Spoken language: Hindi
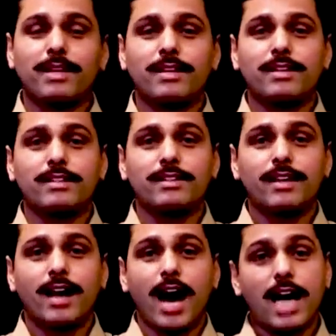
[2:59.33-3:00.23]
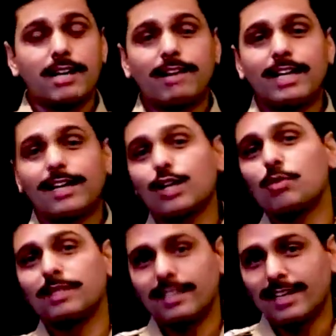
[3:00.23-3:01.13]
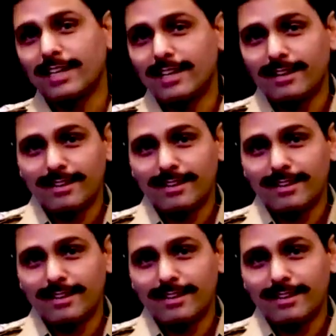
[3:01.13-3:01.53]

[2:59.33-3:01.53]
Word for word: अपने आने वाले कल को बदलने